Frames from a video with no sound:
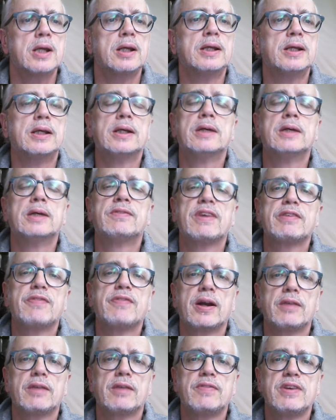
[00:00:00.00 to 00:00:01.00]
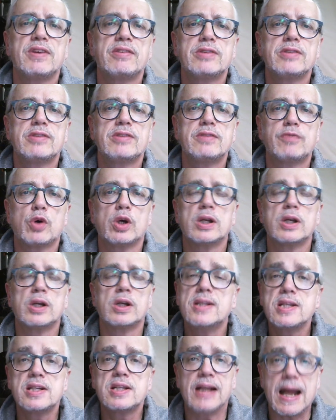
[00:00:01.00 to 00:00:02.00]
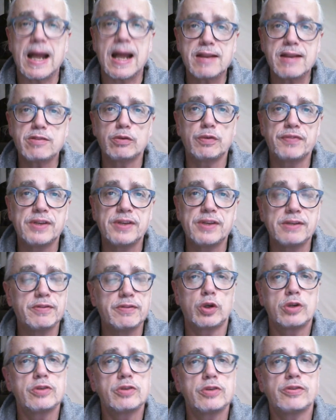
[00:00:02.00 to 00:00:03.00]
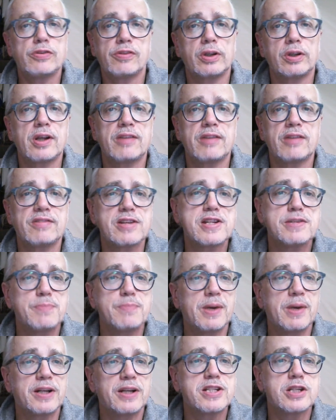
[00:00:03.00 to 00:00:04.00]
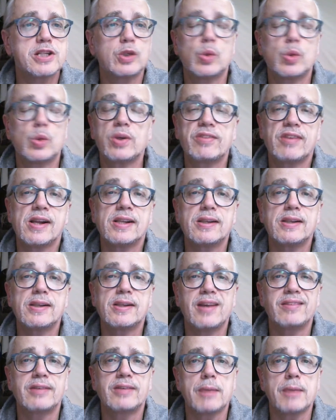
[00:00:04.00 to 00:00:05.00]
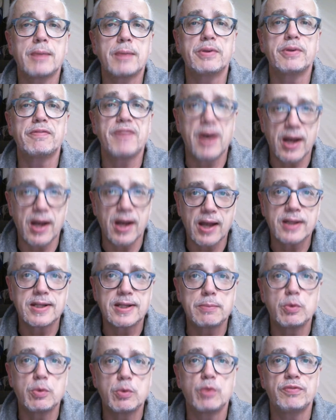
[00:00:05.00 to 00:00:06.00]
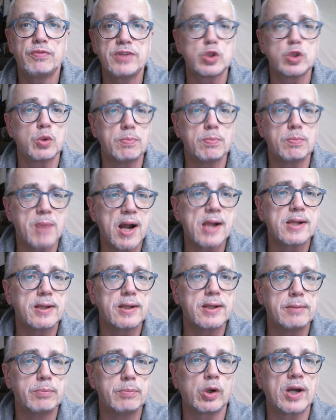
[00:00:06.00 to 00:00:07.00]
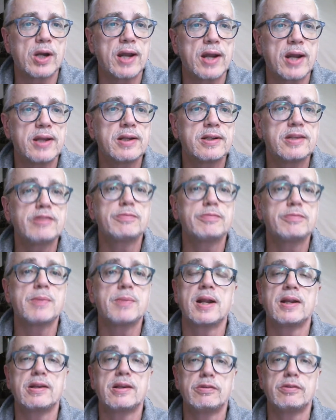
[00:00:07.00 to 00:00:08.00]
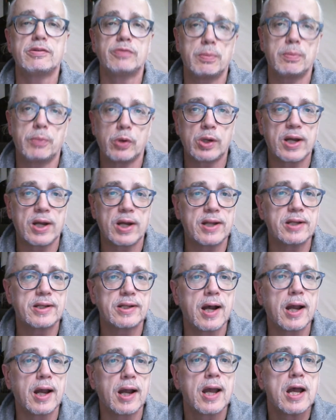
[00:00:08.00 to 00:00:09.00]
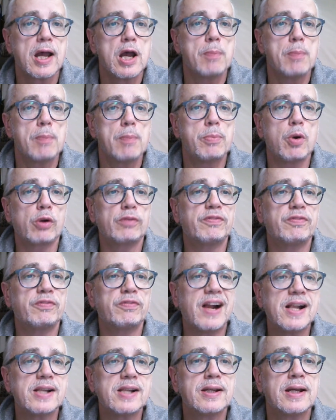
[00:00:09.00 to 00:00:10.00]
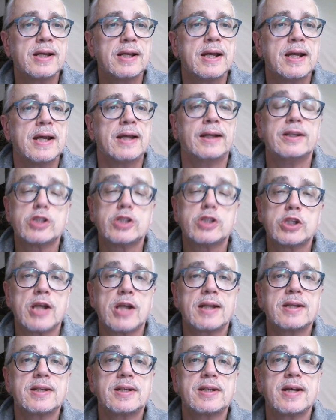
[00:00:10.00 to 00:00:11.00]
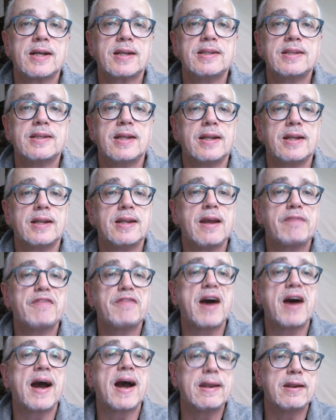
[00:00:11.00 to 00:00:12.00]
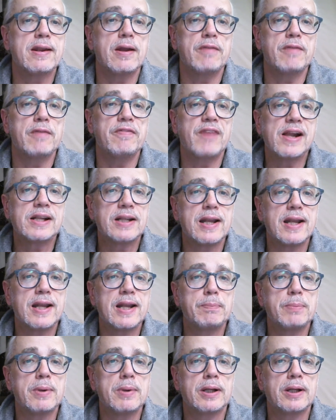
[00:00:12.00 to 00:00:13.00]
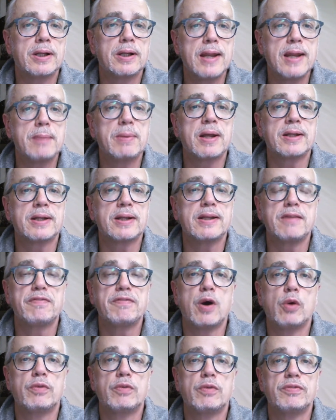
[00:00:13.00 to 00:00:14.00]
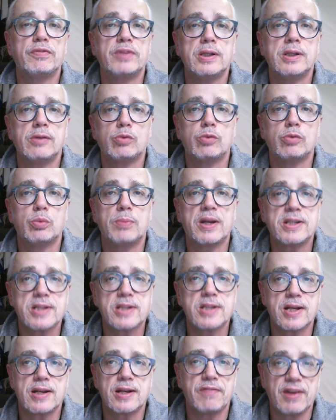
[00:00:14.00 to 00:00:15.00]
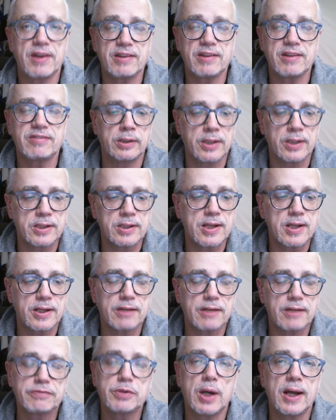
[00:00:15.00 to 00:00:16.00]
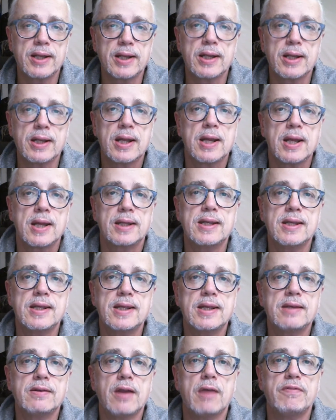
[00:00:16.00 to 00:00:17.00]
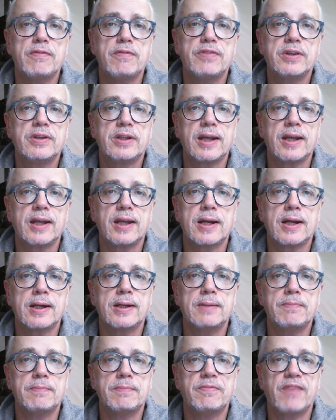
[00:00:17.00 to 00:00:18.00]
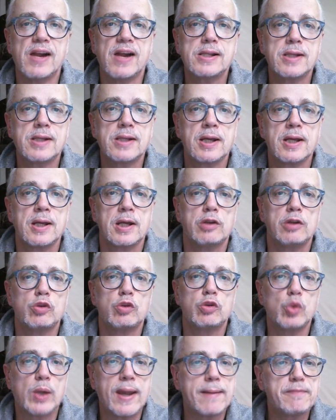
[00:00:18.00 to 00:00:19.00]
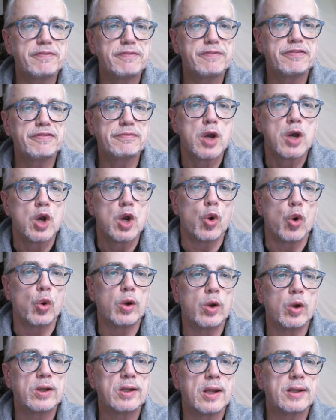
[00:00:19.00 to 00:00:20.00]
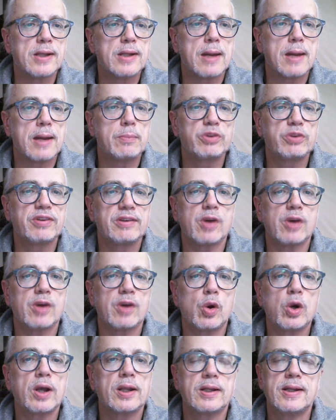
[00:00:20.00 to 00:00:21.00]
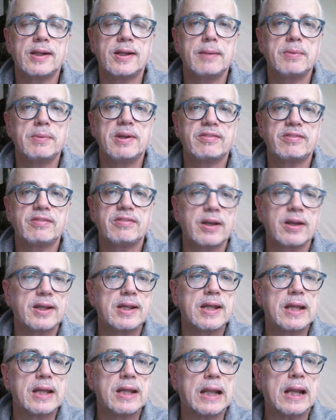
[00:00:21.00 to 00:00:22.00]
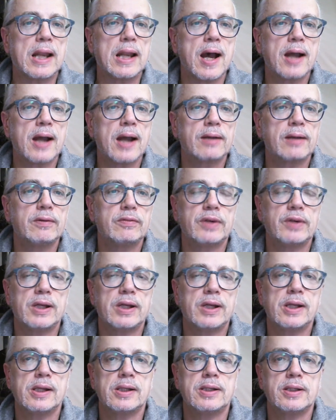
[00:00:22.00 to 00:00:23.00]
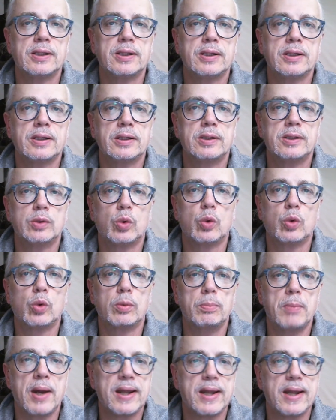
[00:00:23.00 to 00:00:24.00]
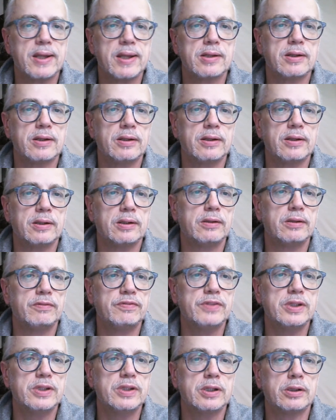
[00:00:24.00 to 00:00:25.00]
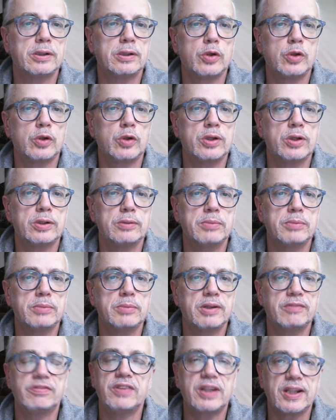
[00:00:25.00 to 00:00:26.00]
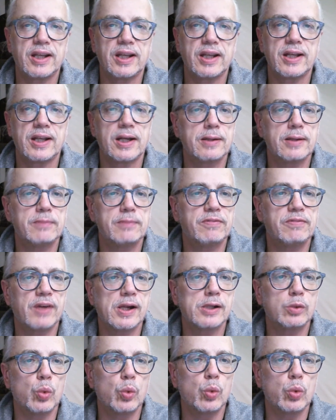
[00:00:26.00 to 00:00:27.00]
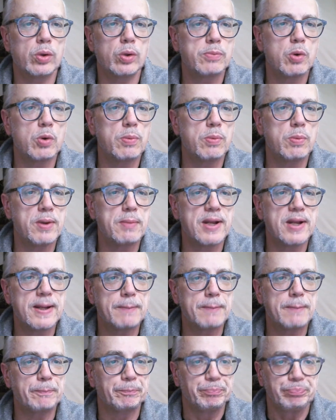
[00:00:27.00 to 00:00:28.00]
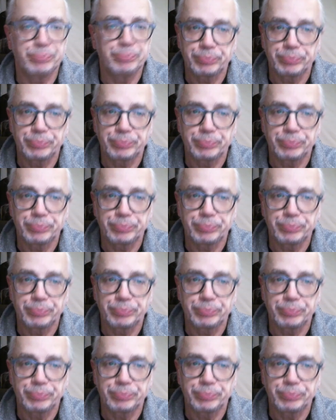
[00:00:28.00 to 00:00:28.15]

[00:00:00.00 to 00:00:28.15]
Äh, was war gewesen die Woche? Nicht ganz so viel. Wir können uns doch tatsächlich mal richtig kurz halten. Es gab eine Fahrraddemo, wie schon mal, in Borgheide. Diesmal allerdings von Borgheide nach Borgwalde. Gestartet hat die der Verein Waldkleeblatt e.V., wie so manch einer weiß, tritt ja dafür an, gegen Windräder im Wald zu kämpfen. Und der muss jetzt auch demnächst dagegen klagen, weil die Regierung meint, äh, wir könnten mit Windrädern im Wald ohne Probleme leben.